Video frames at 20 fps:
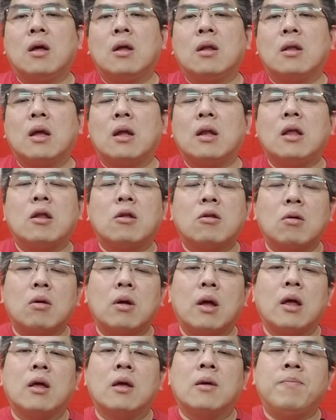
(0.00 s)
那你说
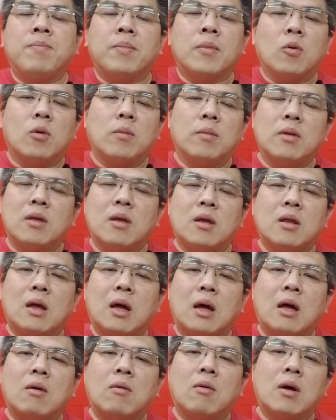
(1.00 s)
哎，我们在
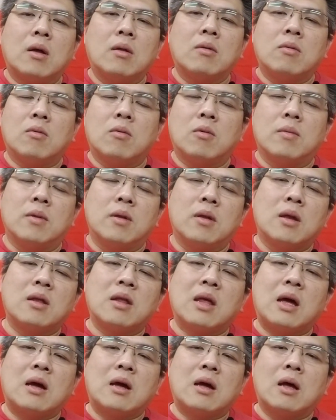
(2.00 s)
台湾，我们在
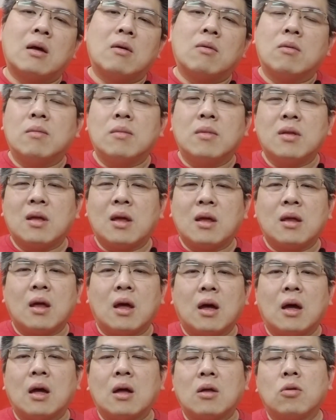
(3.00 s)
香港，我们在
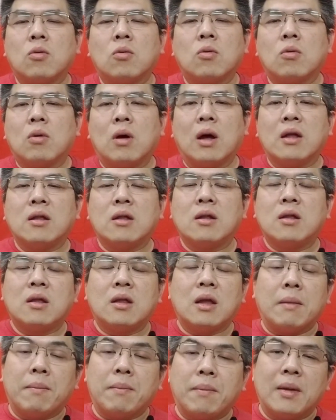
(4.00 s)
啊、呃、中国，还是
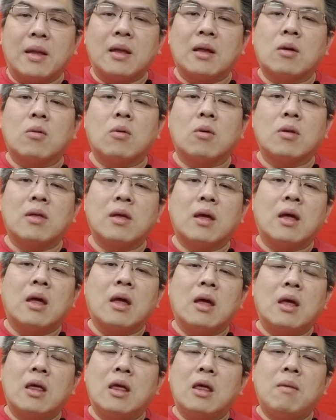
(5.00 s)
在别的国家
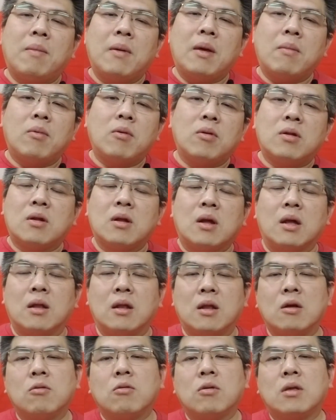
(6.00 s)
eBay不是
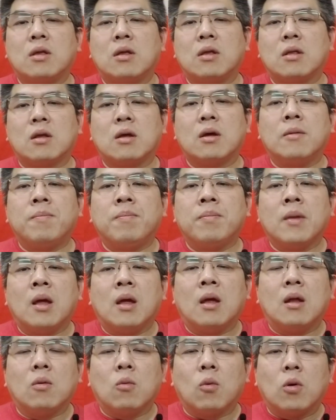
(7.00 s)
很流行的。
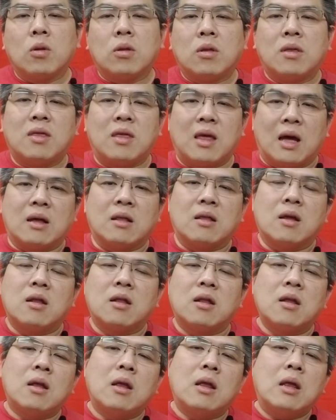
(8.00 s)
我讲的
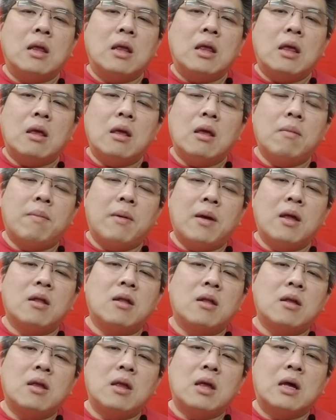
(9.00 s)
是eBay
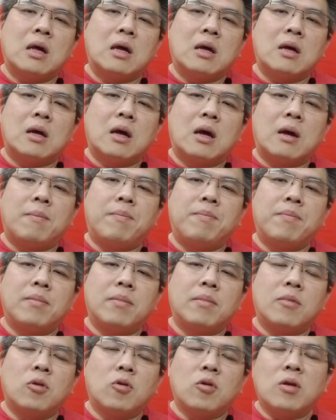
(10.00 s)
是一个、啊、
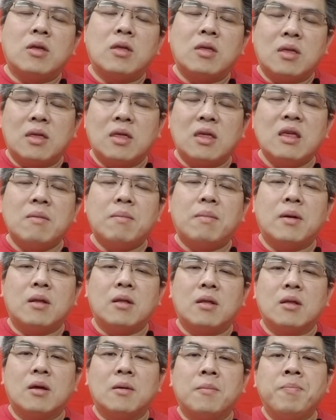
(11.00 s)
最基本
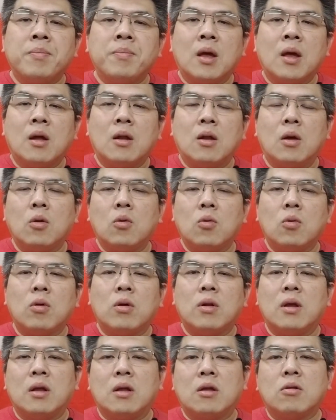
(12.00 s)
的。那如果
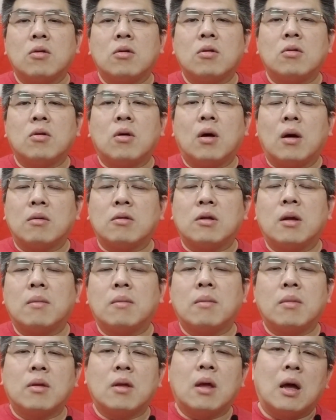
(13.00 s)
你是说好像
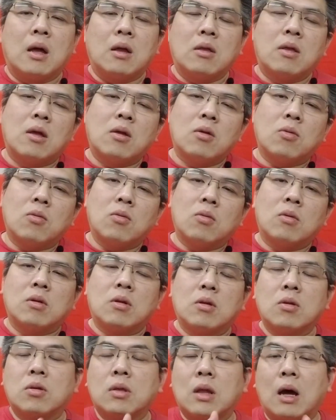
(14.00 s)
啊，在中国
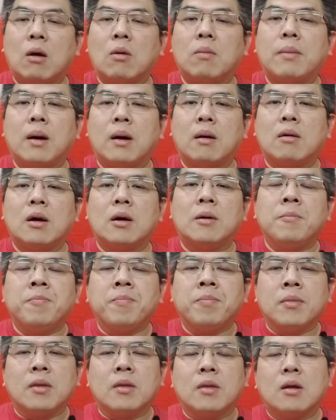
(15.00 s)
是淘宝啊，
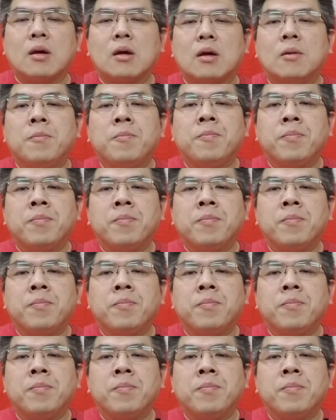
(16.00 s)
那个